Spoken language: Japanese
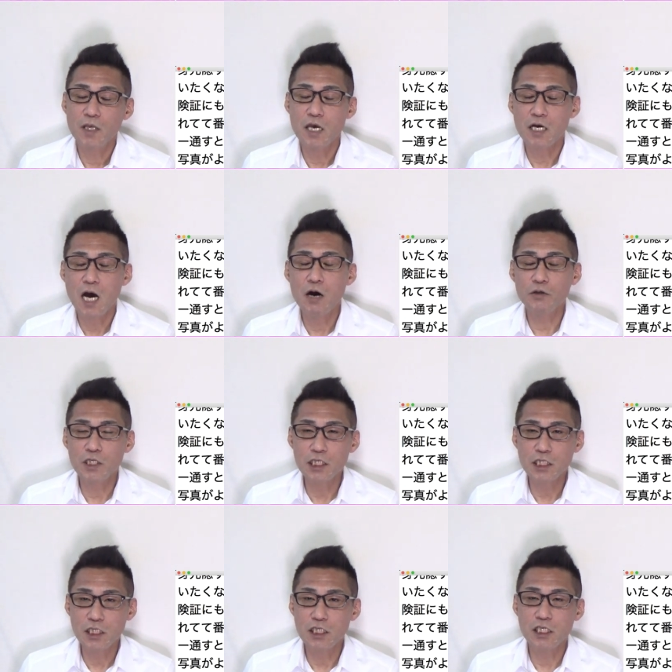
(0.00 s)
えー、顔写
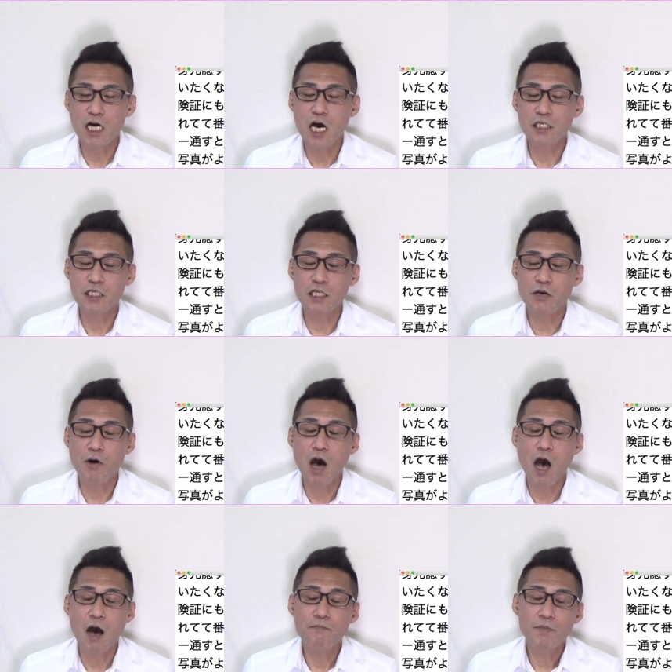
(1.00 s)
真に関して
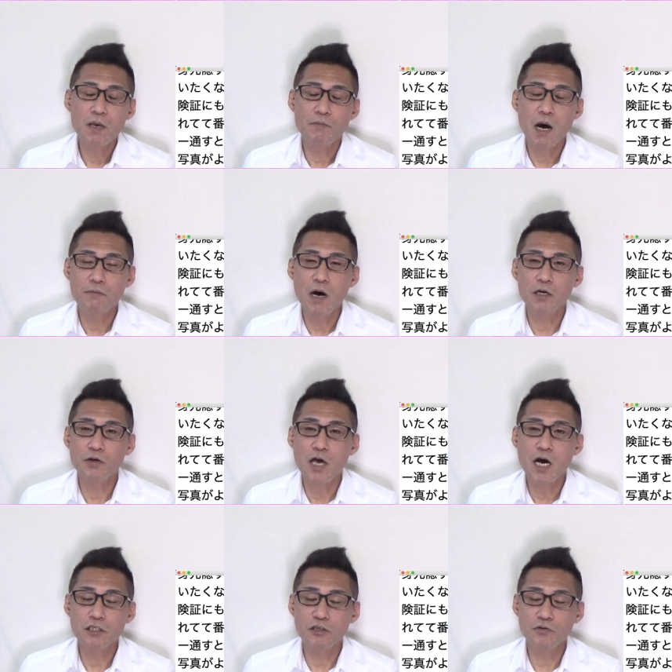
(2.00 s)
は、まあまああの
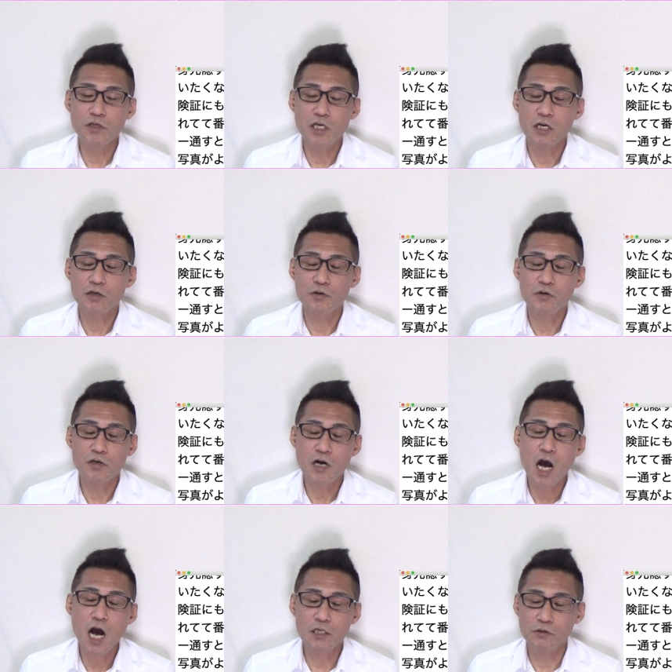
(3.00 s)
役所にあの
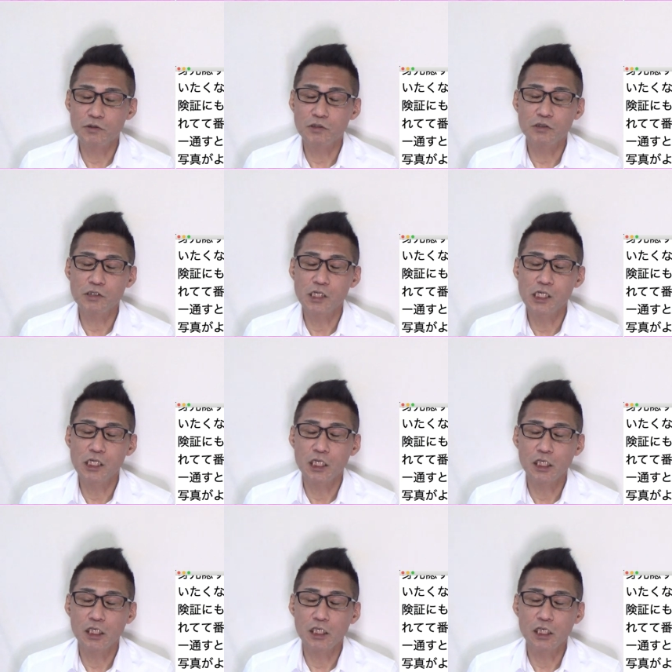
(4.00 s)
カード作り
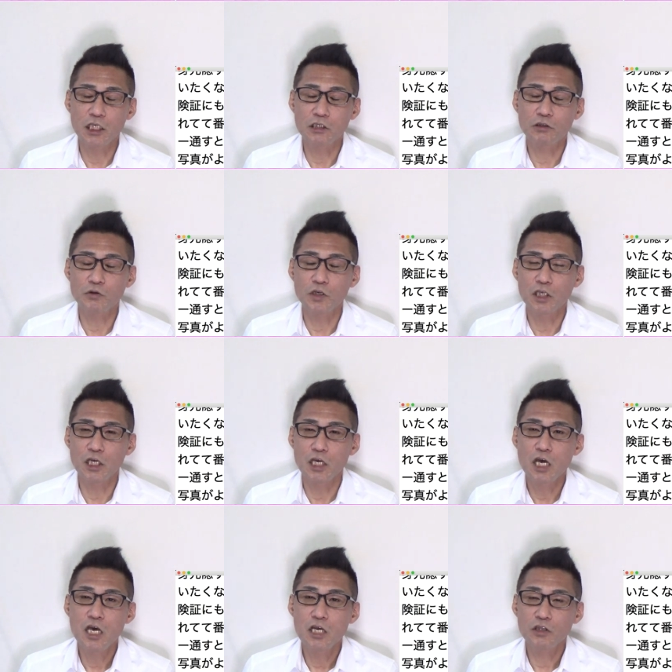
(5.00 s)
に行くとき
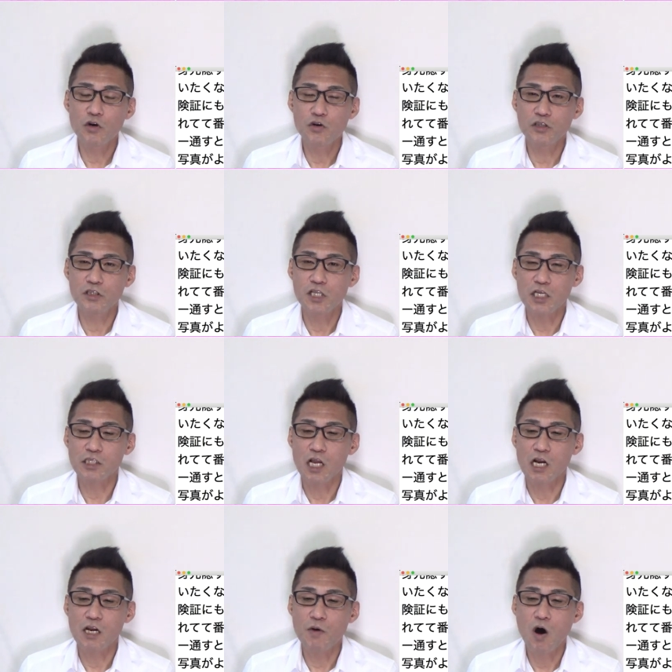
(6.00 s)
に取るんです
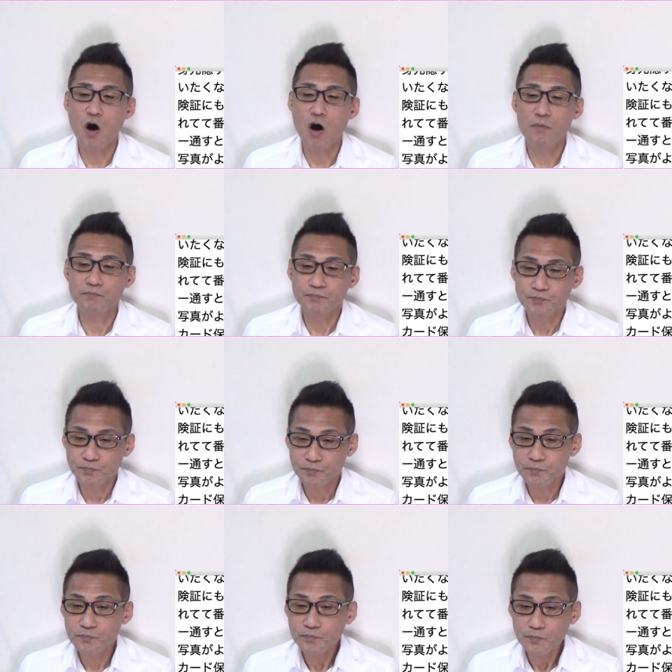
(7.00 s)
けれども、
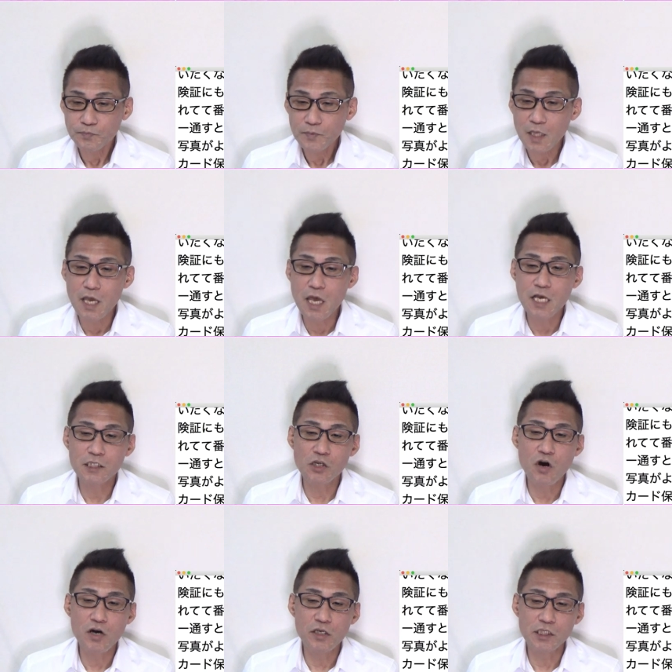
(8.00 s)
えー、
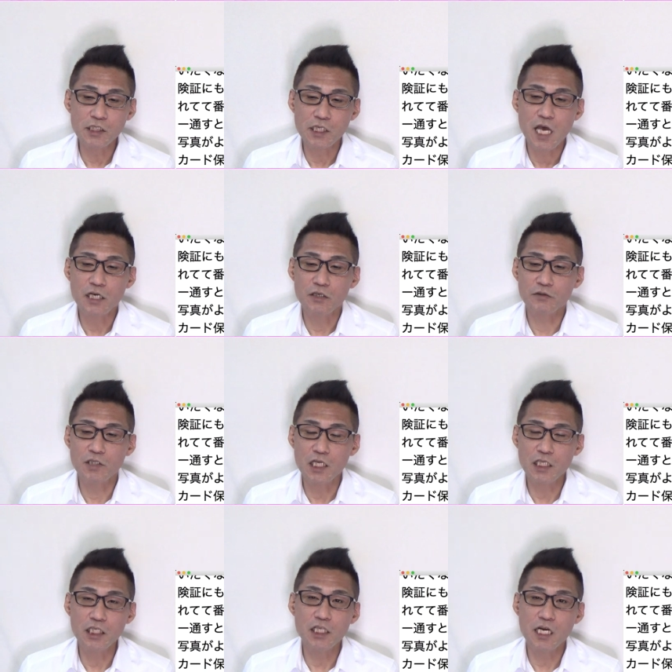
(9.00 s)
そういうですね、あの、
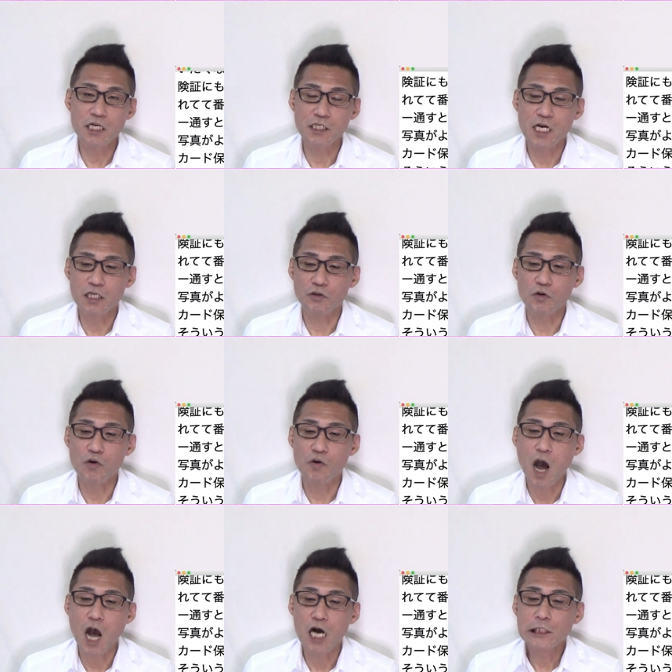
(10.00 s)
デジタルなとこ
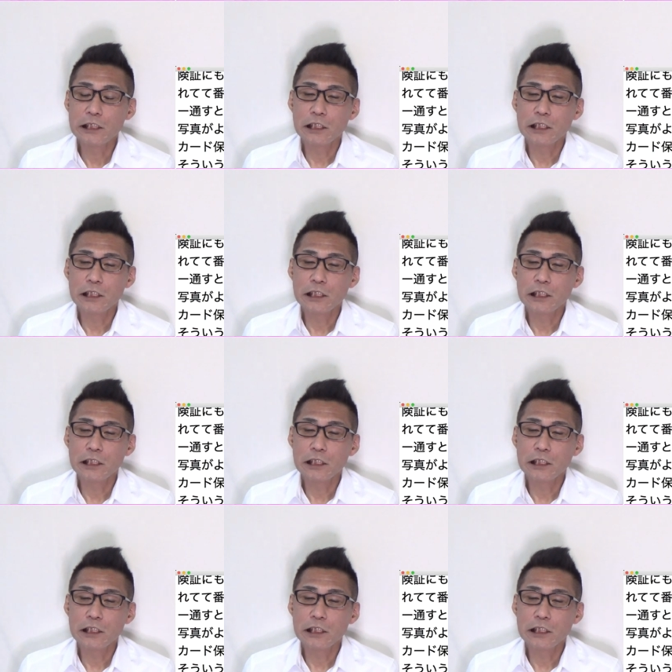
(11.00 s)
は